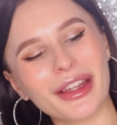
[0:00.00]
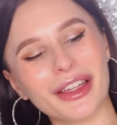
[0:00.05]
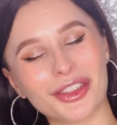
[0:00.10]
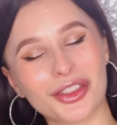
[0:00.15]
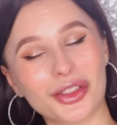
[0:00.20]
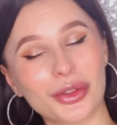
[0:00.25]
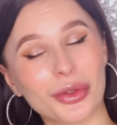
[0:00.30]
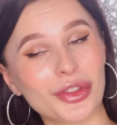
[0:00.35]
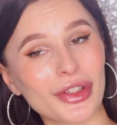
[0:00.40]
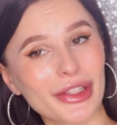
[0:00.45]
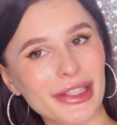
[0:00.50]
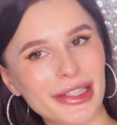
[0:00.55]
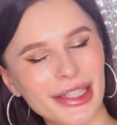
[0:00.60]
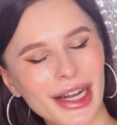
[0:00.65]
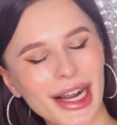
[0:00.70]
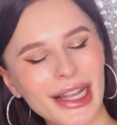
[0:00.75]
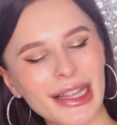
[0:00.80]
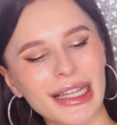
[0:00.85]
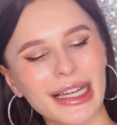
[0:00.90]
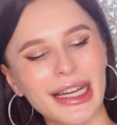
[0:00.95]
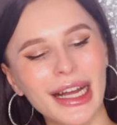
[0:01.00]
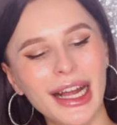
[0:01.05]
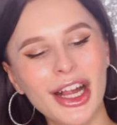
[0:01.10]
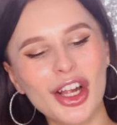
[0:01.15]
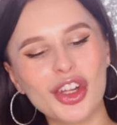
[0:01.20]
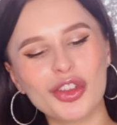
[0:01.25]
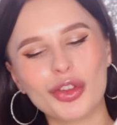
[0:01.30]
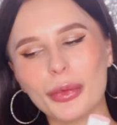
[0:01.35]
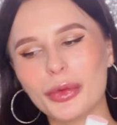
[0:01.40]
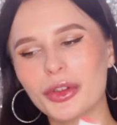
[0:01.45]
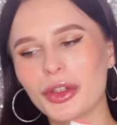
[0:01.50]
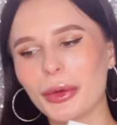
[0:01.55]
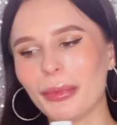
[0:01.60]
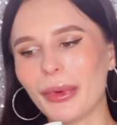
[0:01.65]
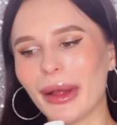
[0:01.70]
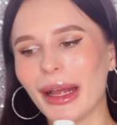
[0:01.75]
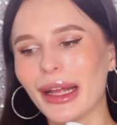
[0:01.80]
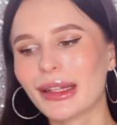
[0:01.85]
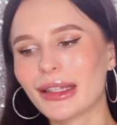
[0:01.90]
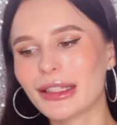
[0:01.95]
что очень странно. Но, ну, в
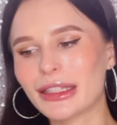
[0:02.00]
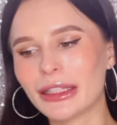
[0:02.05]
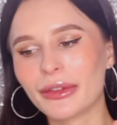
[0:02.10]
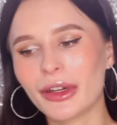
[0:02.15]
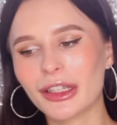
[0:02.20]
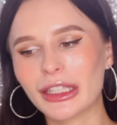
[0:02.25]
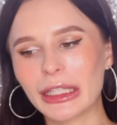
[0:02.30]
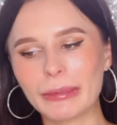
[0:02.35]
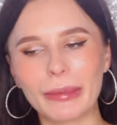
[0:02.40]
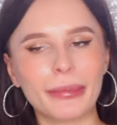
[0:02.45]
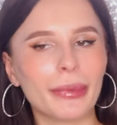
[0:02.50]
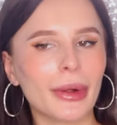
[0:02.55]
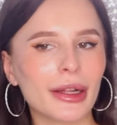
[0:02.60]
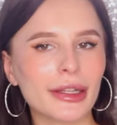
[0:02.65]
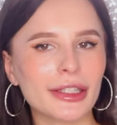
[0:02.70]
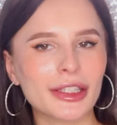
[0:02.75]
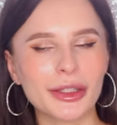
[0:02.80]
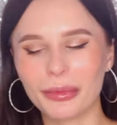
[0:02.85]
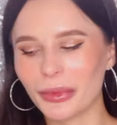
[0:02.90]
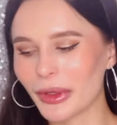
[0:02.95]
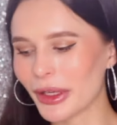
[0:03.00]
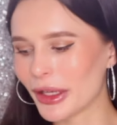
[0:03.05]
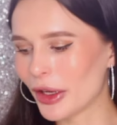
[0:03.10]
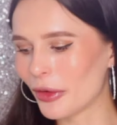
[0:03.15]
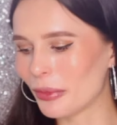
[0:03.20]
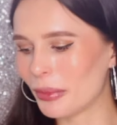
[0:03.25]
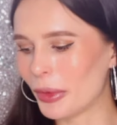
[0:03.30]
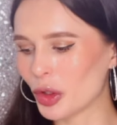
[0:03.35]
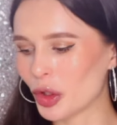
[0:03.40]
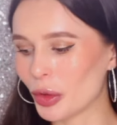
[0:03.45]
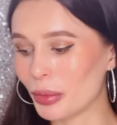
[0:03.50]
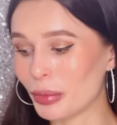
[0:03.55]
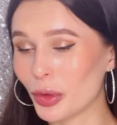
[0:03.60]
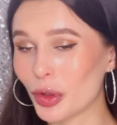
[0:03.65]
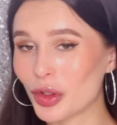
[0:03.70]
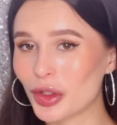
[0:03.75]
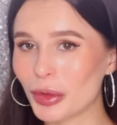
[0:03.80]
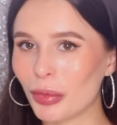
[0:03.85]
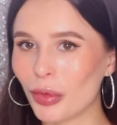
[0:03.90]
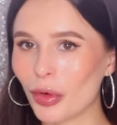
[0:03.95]
общем, эта сыворотка попалась мне в моем
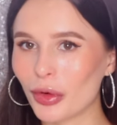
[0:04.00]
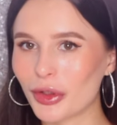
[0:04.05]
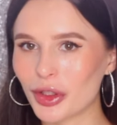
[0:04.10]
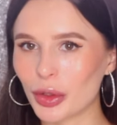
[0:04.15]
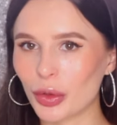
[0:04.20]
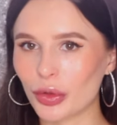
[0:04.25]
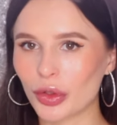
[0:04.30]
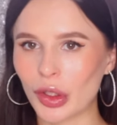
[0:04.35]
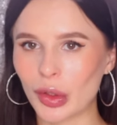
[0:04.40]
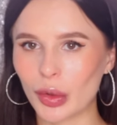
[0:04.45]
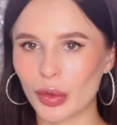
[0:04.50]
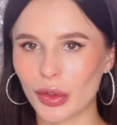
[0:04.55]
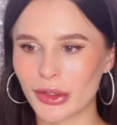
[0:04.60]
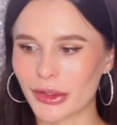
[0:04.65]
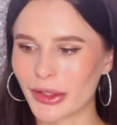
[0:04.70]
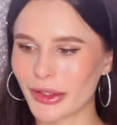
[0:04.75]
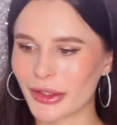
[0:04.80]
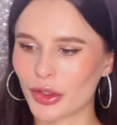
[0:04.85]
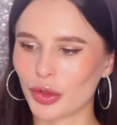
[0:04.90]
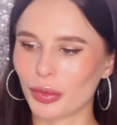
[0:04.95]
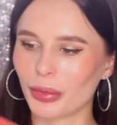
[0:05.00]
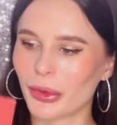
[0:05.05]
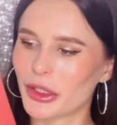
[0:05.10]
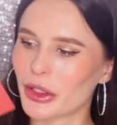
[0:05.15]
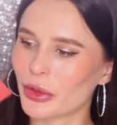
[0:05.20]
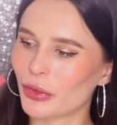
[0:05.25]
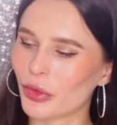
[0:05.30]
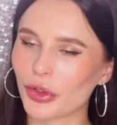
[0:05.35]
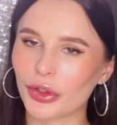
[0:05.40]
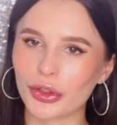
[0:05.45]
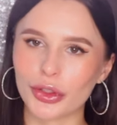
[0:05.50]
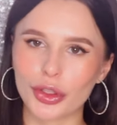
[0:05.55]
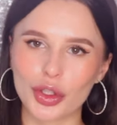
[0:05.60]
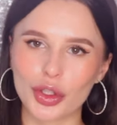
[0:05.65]
бьюти-боксе Вот Алюр. Кстати, у меня сегодня